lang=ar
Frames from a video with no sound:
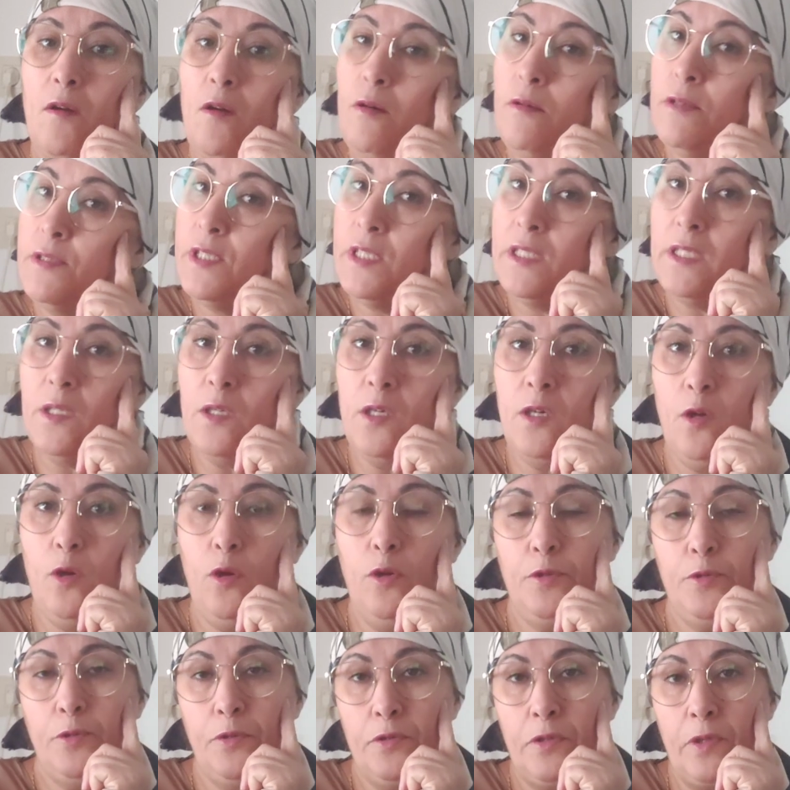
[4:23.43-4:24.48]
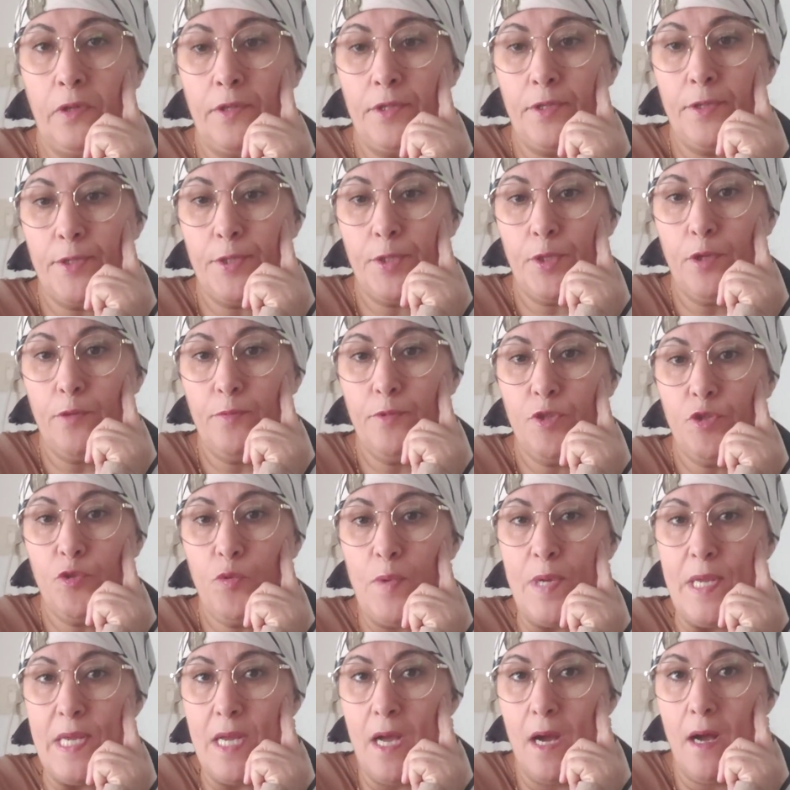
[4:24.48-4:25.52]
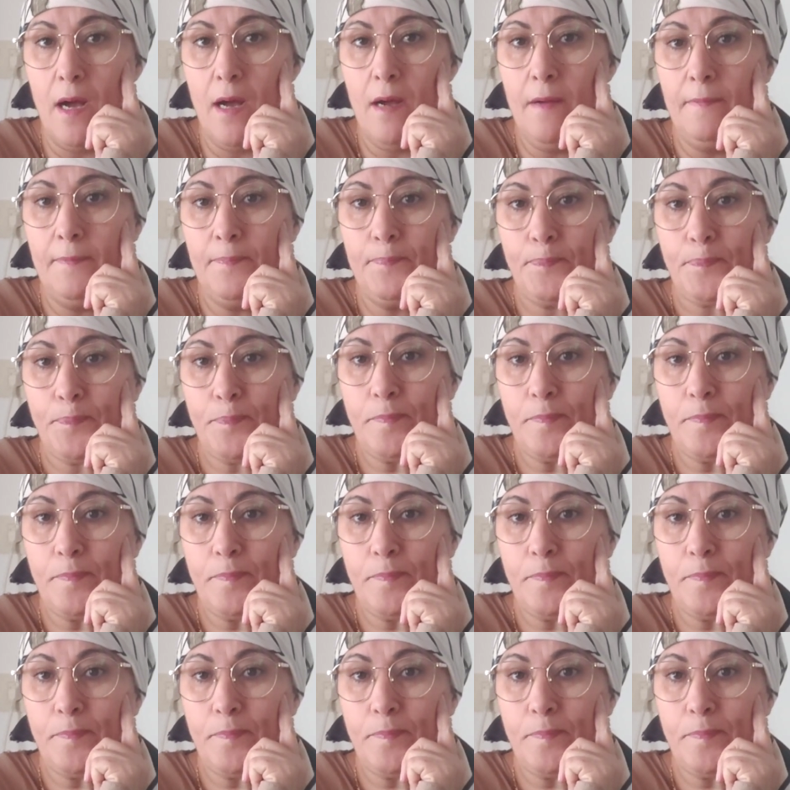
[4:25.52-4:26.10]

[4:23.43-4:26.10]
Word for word: خوتي ديروا الحدود ريوسكم شويه